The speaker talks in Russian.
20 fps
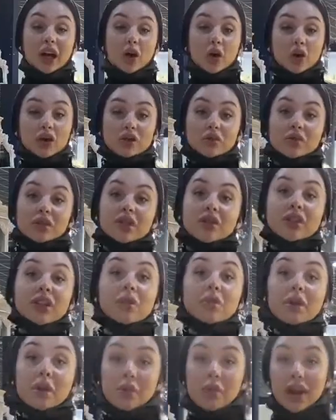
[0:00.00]
находимся в
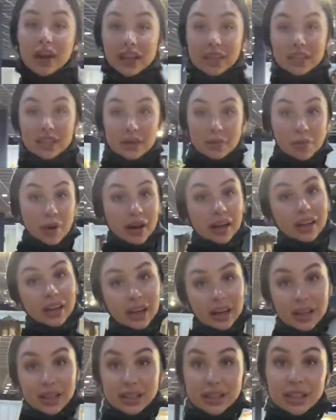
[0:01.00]
гипермаркете
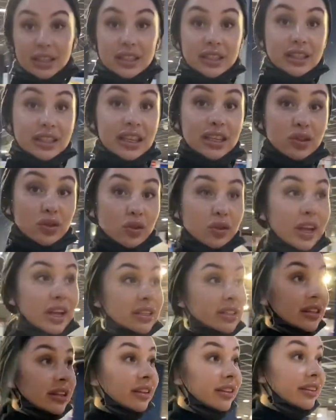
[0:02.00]
«Прогресс», и здесь у
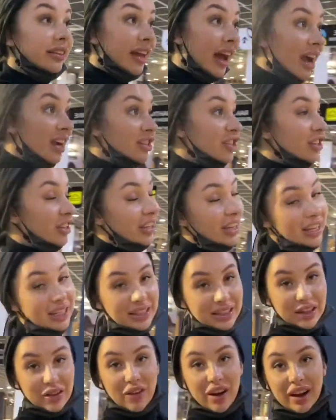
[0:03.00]
нас также
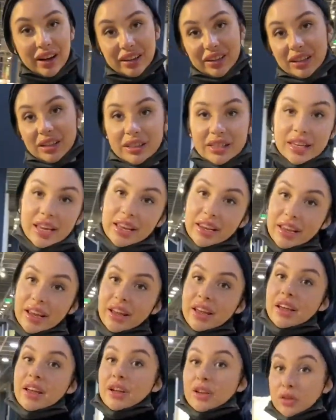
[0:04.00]
есть товары недели.
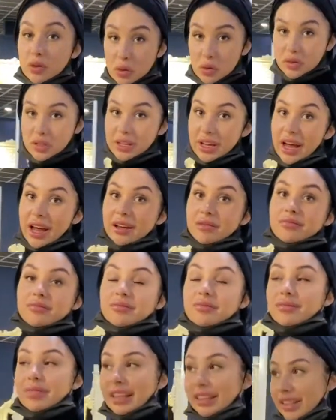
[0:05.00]
Друзья,
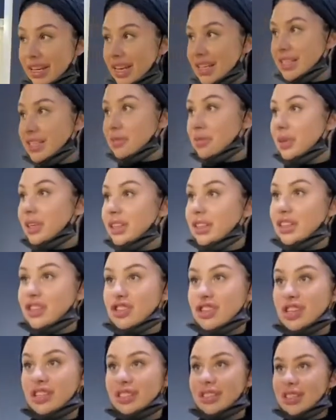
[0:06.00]
на третьем
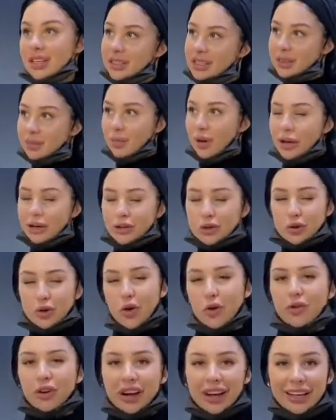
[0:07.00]
этаже среди
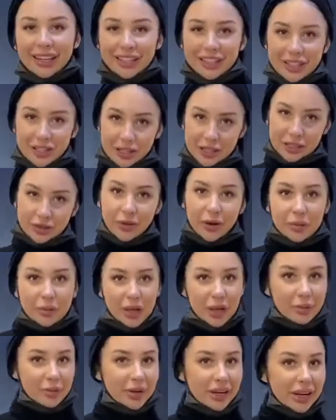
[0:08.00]
большого количества
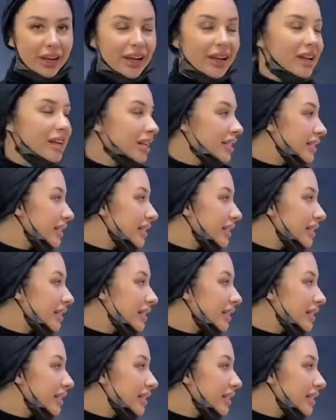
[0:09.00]
мебели с